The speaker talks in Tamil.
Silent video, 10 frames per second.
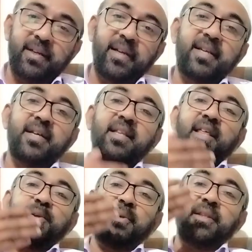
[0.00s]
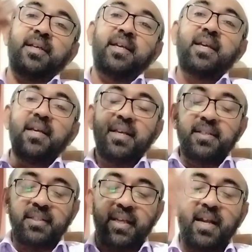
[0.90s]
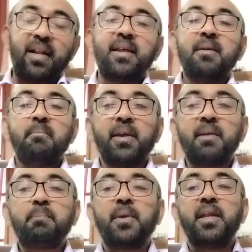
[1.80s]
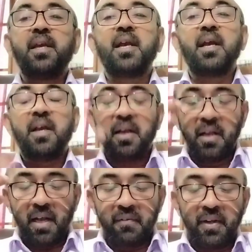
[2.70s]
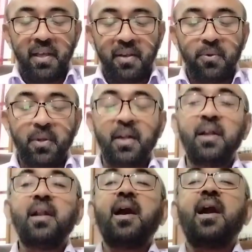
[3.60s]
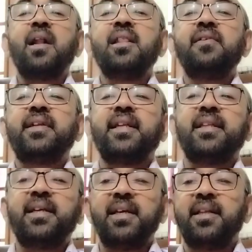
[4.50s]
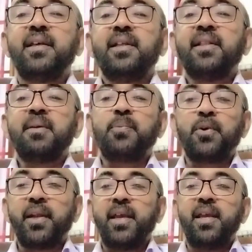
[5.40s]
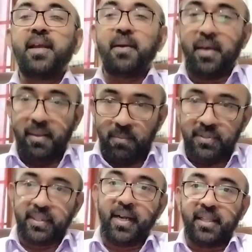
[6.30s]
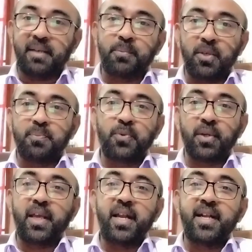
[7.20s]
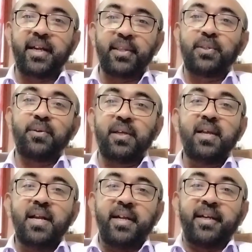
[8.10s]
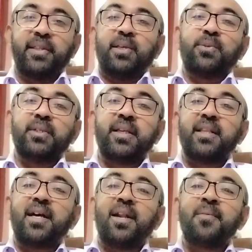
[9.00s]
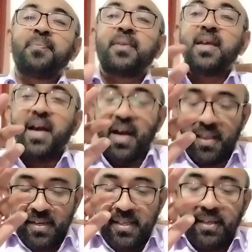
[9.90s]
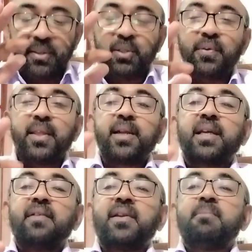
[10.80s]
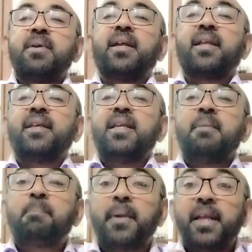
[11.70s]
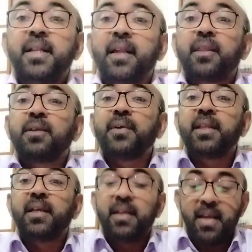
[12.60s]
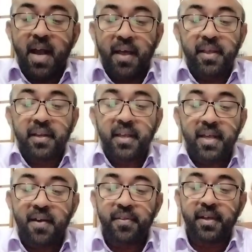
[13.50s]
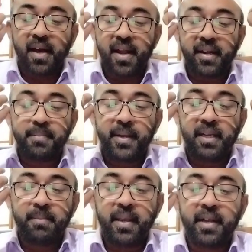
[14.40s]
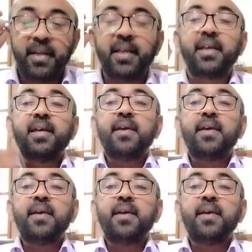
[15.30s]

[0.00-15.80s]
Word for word: கிடைக்காததை தொடர்ந்து இஸ்ரேல் மிகப்பெரிய கவலைக்குள் ஆழ்ந்து விட்டது இந்த போரை அதை இஸ்ரேல் தற்போது போரை நடத்து நடத்தி கொண்டிருந்தாலும் அதை நிறுத்துவதற்கு விரும்புகிறது எப்படி நிறுத்துவது அதற்கு ஏதாவது காரணம் வேண்டுமே என்று